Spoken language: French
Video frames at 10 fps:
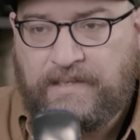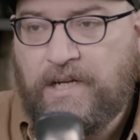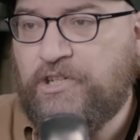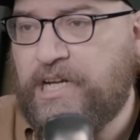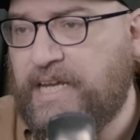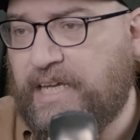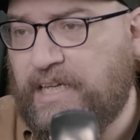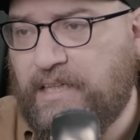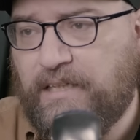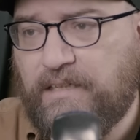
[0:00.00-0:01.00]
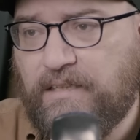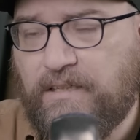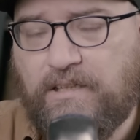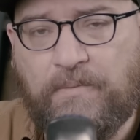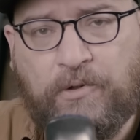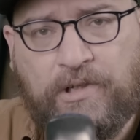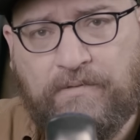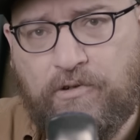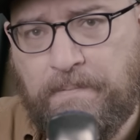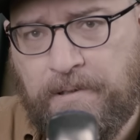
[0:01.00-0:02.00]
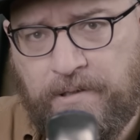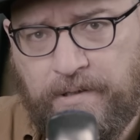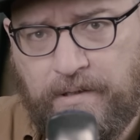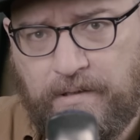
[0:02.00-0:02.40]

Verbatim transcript: Un générique, comme on n'en voit plus.